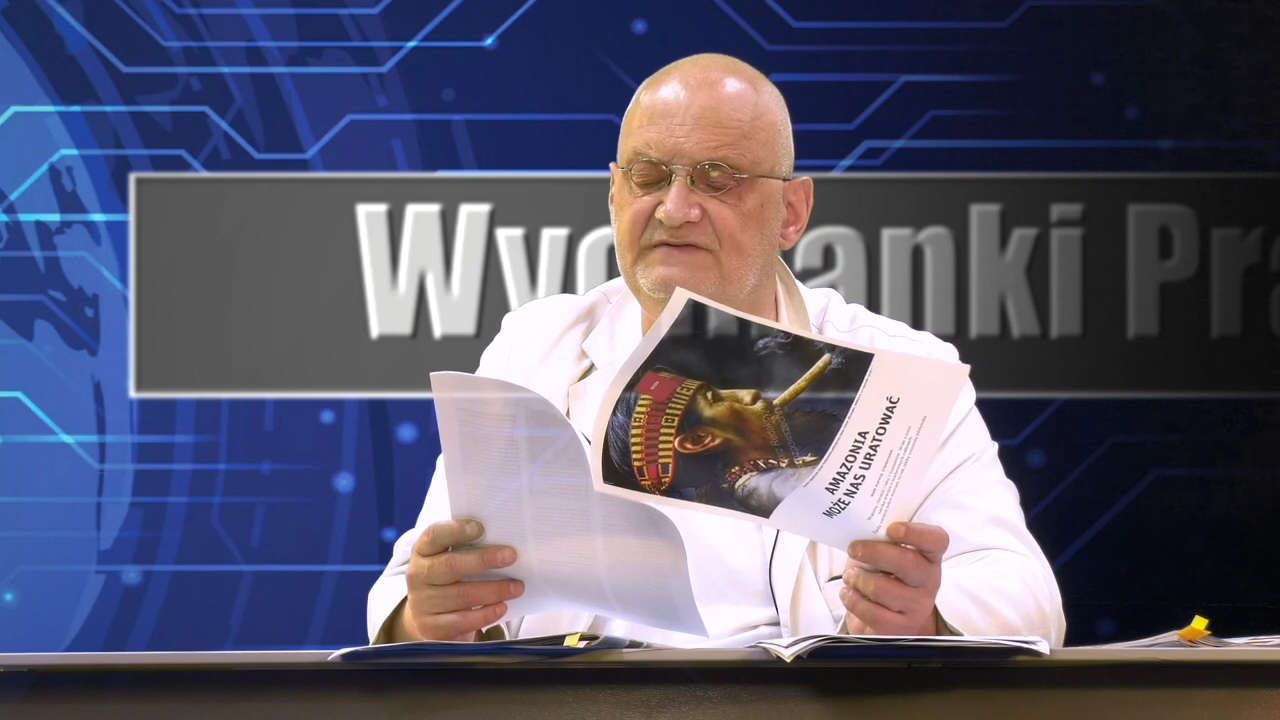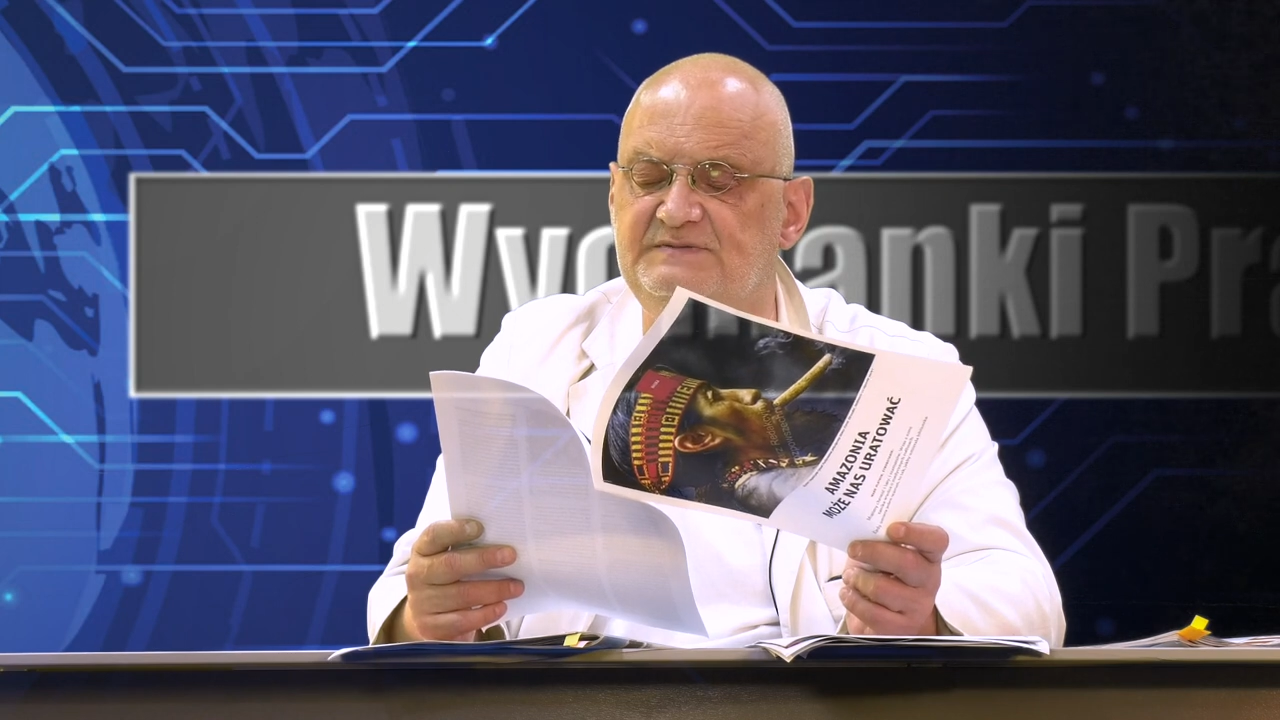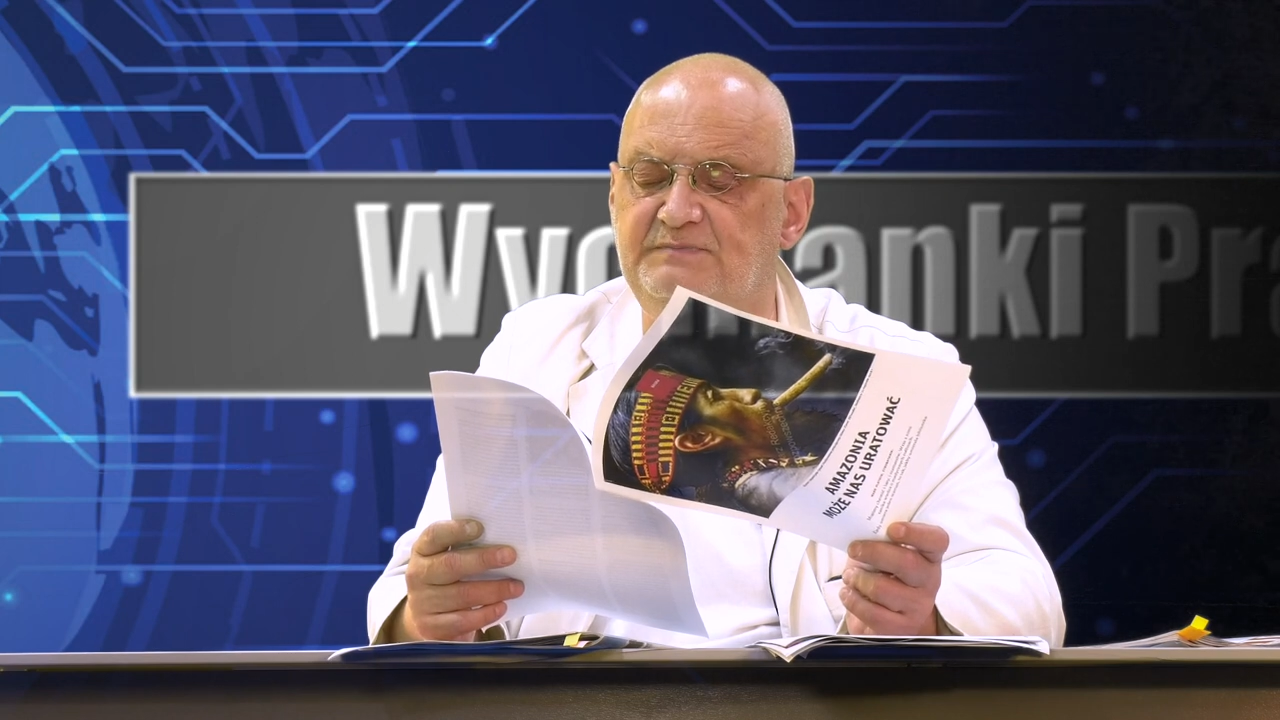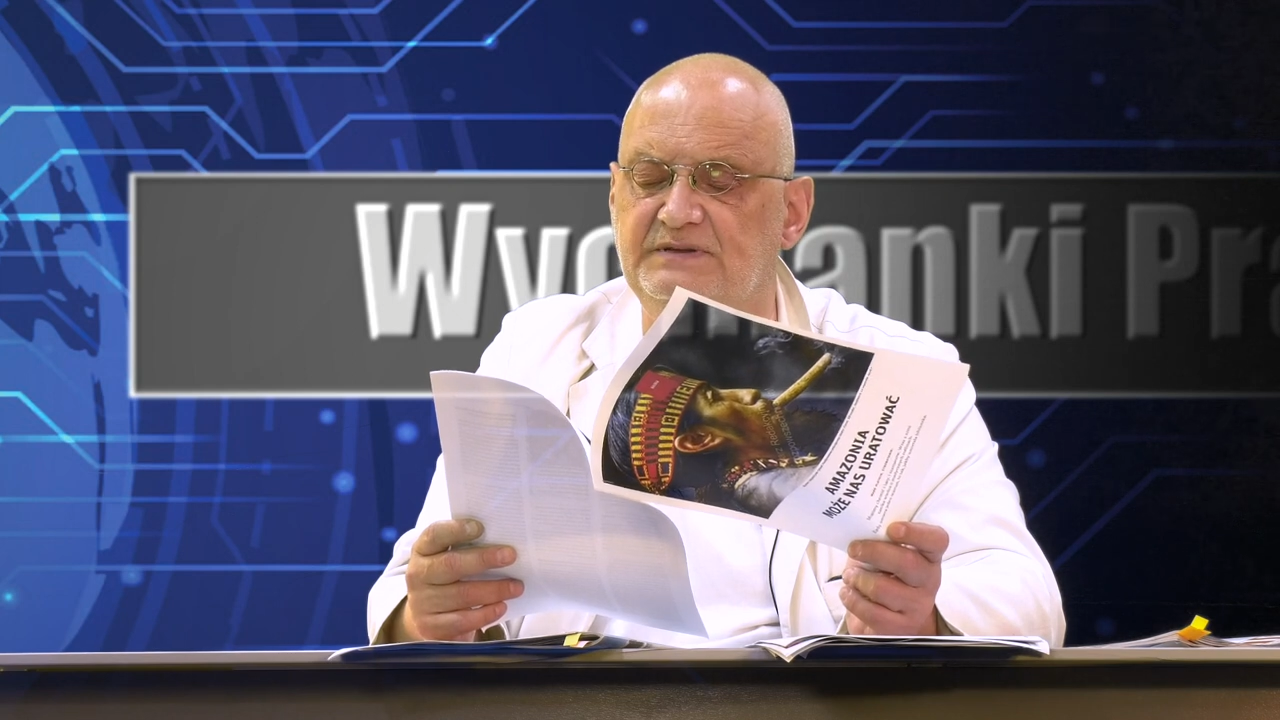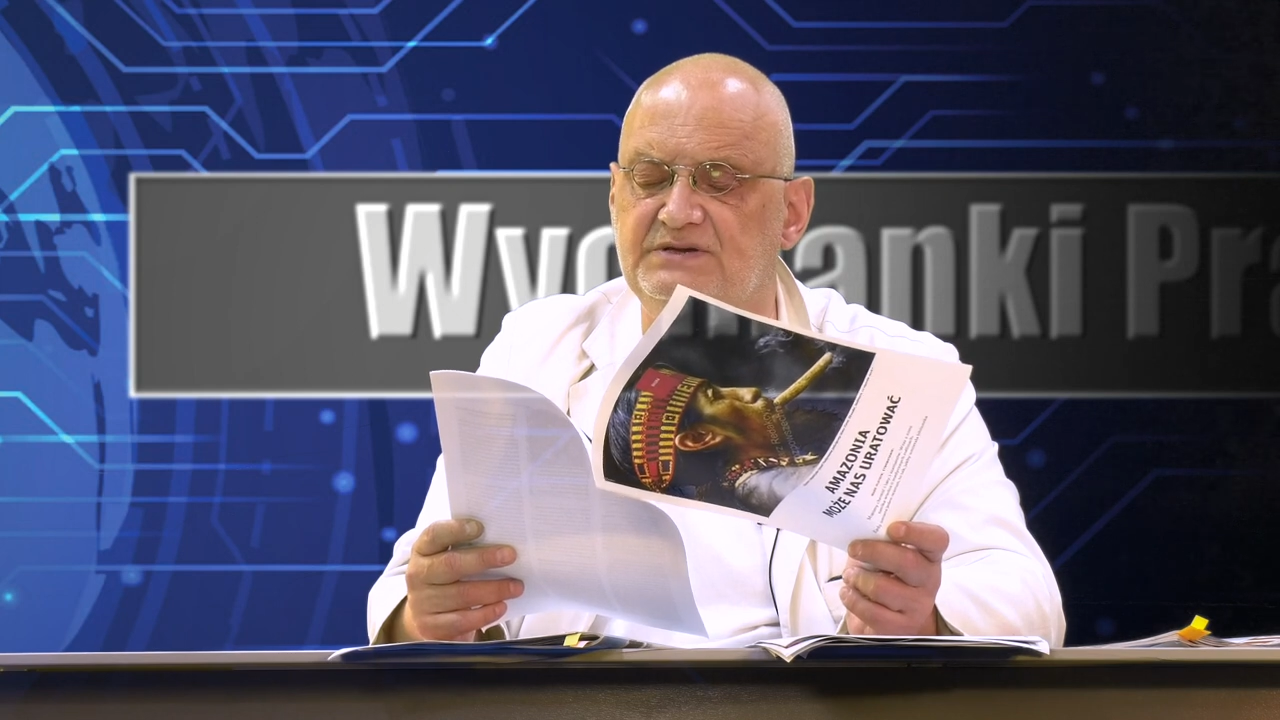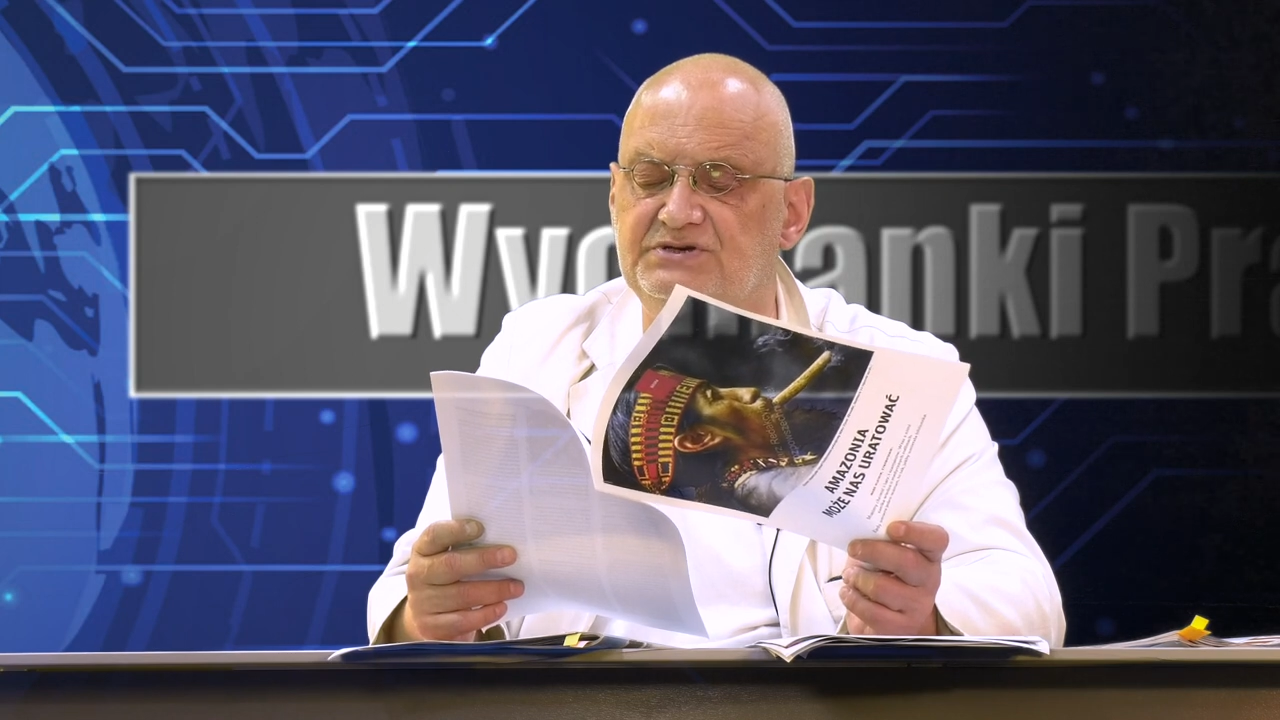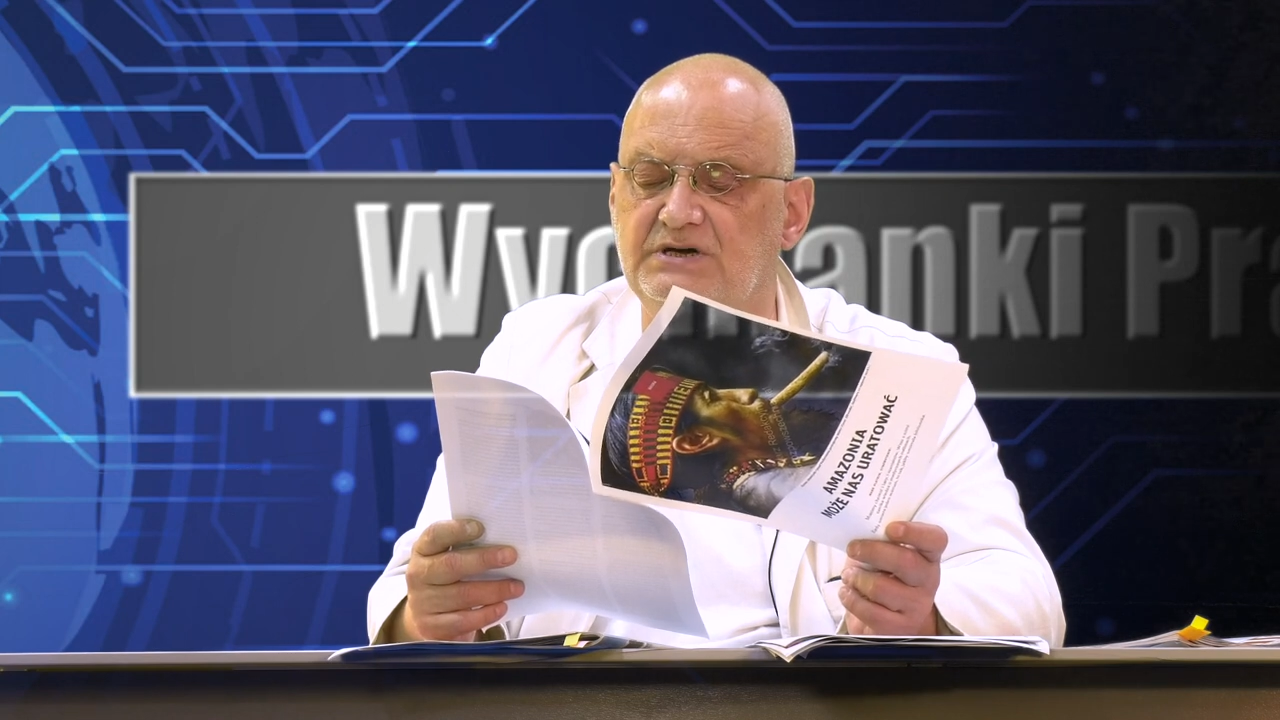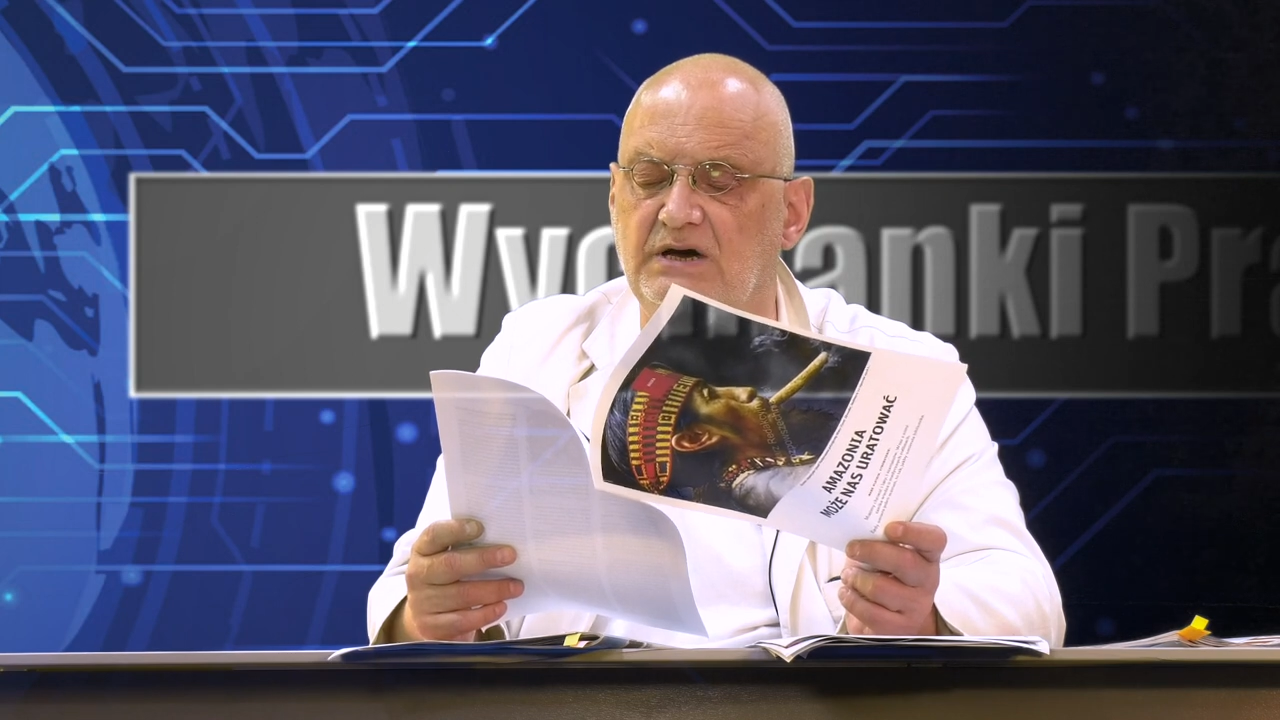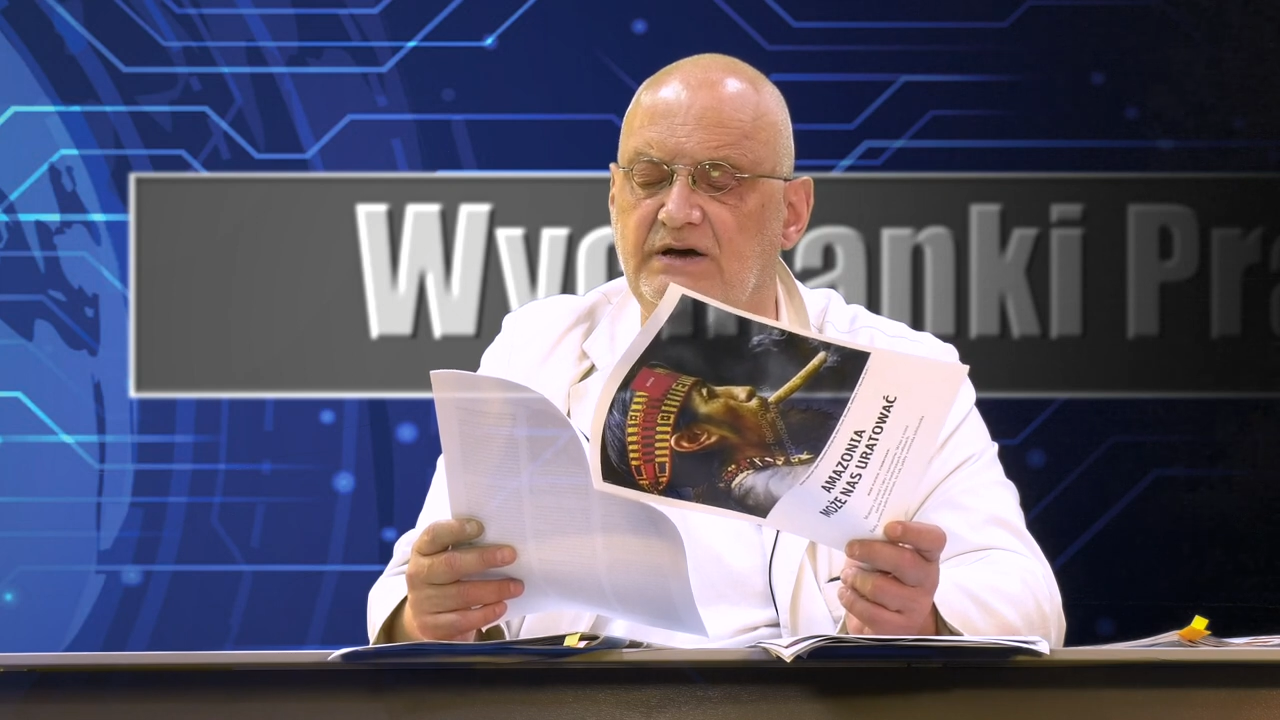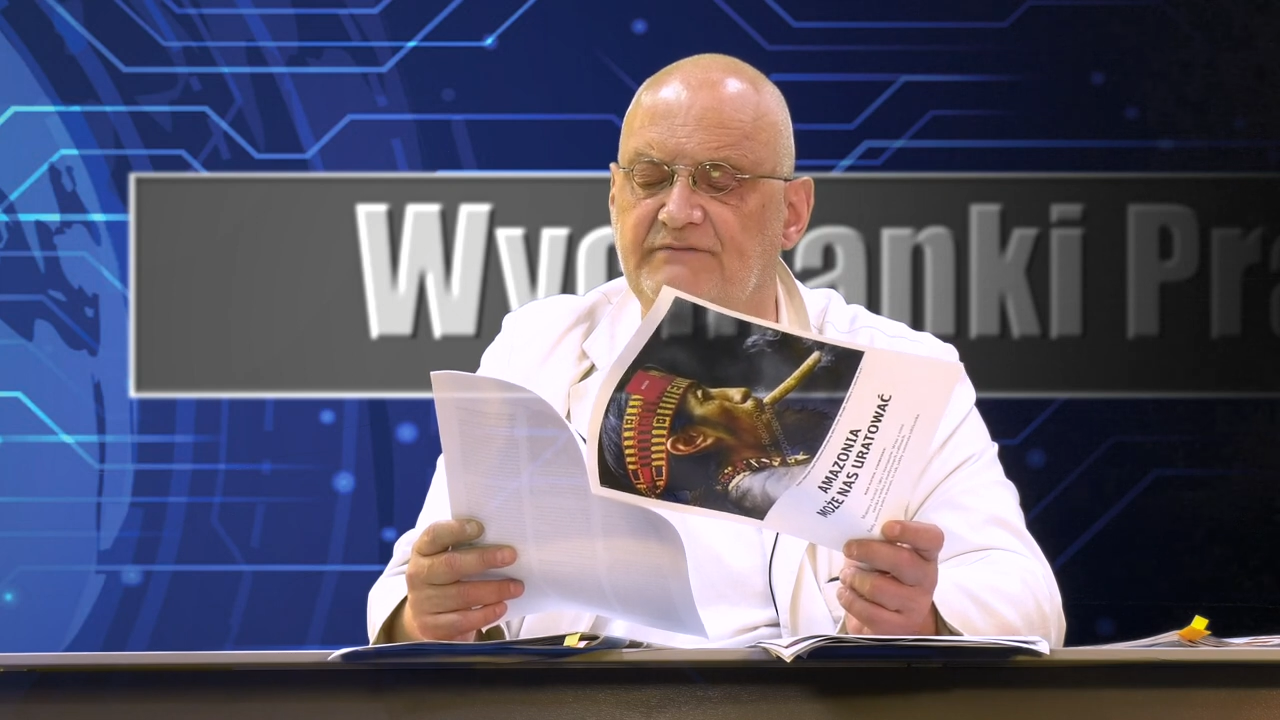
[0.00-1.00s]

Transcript: wyspy na rzekach,